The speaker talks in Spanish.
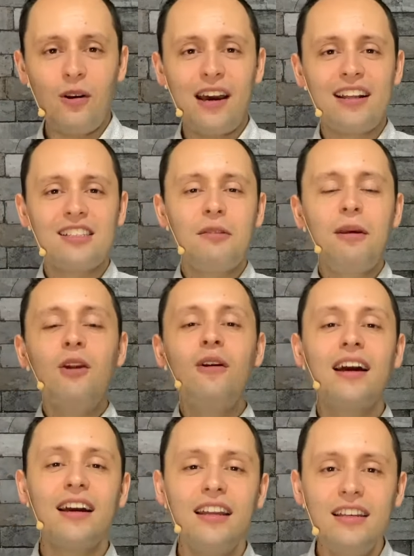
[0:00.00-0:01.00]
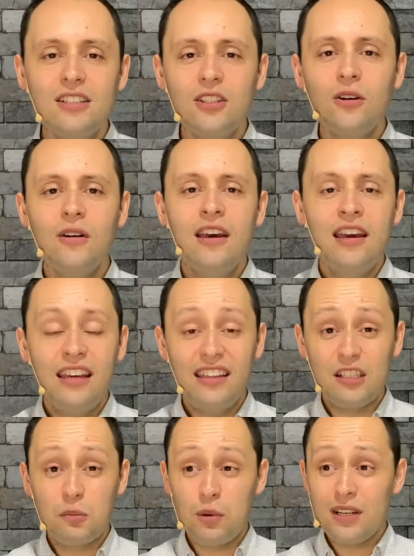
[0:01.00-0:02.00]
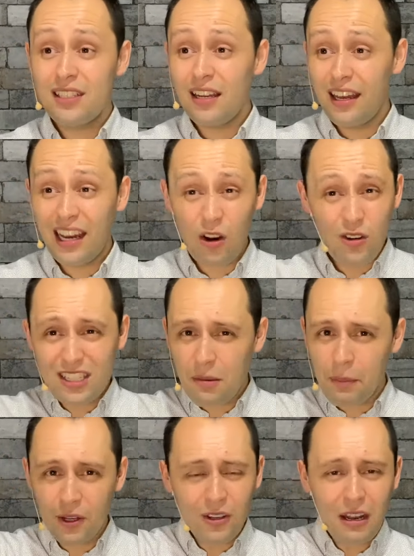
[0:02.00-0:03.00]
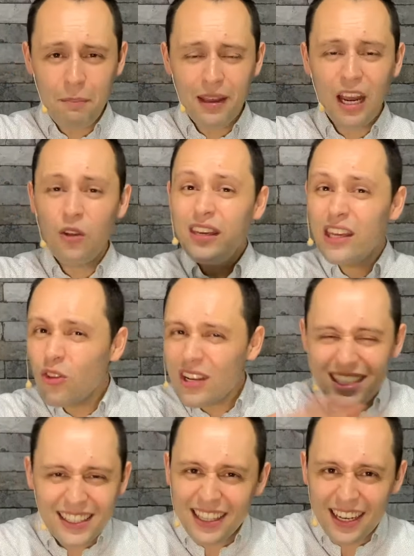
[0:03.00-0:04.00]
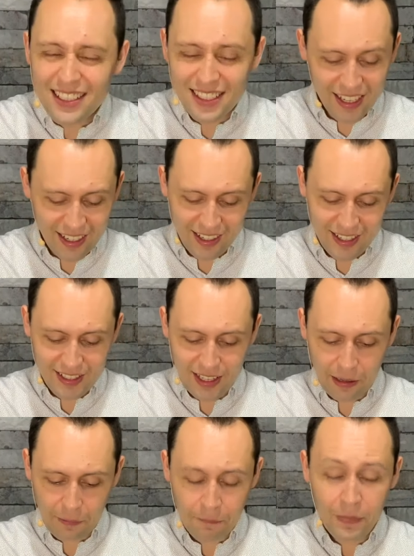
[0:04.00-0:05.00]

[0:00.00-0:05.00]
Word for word: que recibieron a Cristo y después se alejaron y se perdieron el pecado y ya no les interesa regresar.